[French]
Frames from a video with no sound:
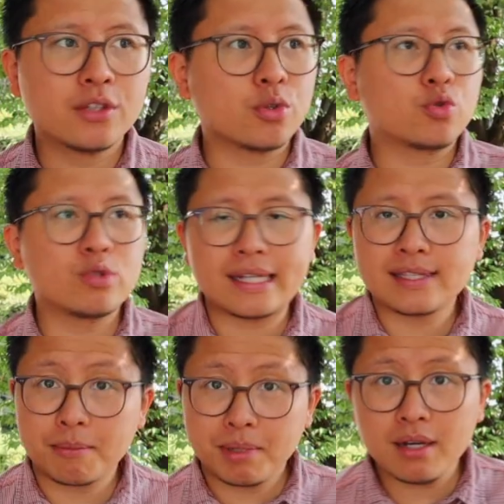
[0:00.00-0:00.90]
Donc tout ça
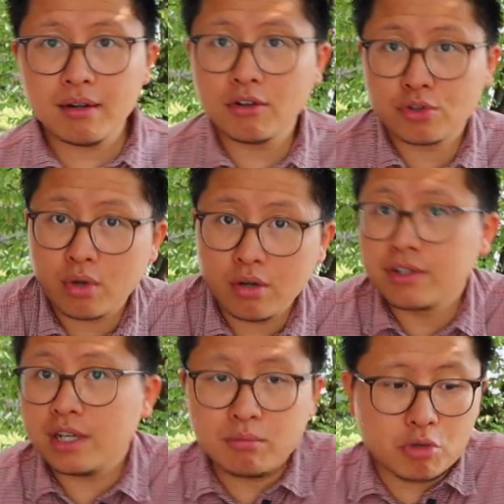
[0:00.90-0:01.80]
c'est bien en soi,
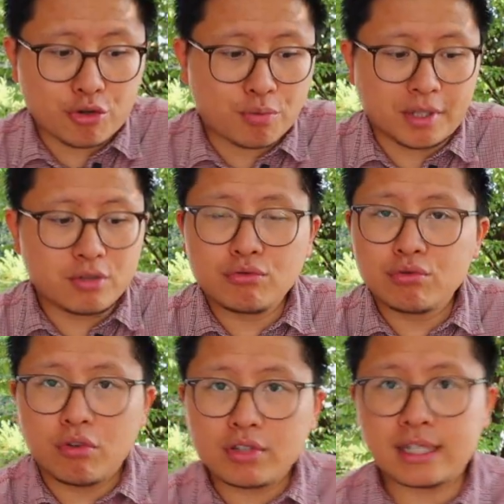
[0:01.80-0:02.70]
ok. Moi je suis pas du
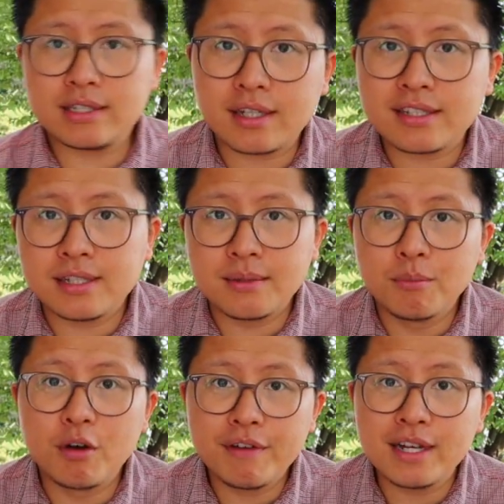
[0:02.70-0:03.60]
tout en train de dire que c'est
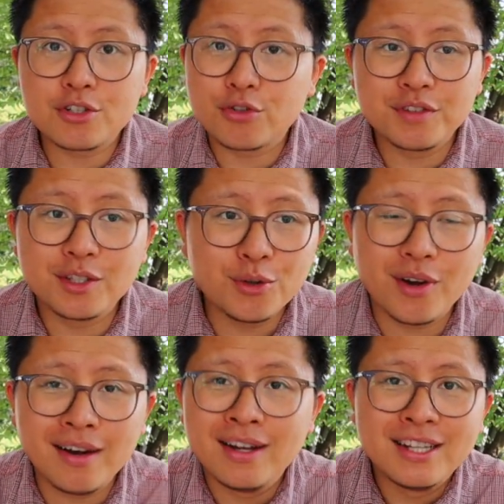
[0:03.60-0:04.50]
mauvais les jeux vidéo.
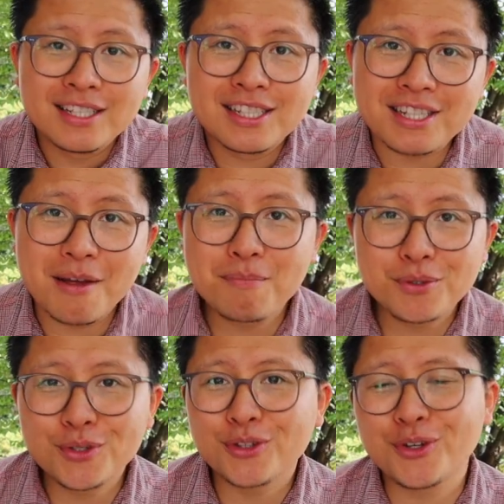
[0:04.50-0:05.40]
Hein. Si j'avais
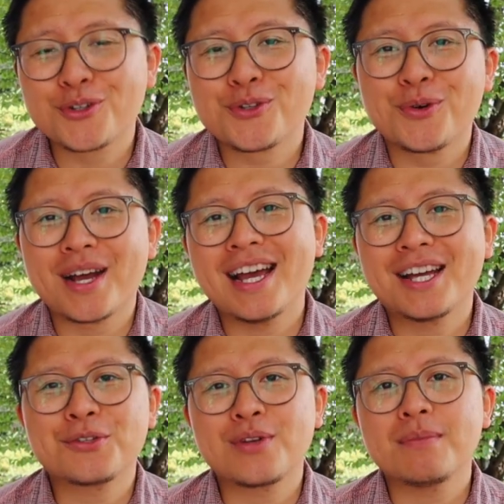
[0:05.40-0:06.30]
plus de temps, je jouerais
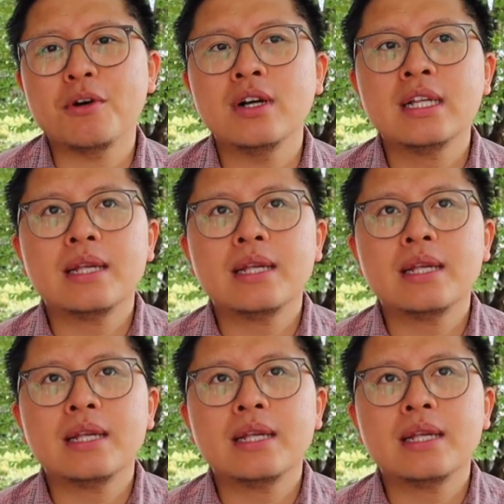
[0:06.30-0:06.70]
actuellement.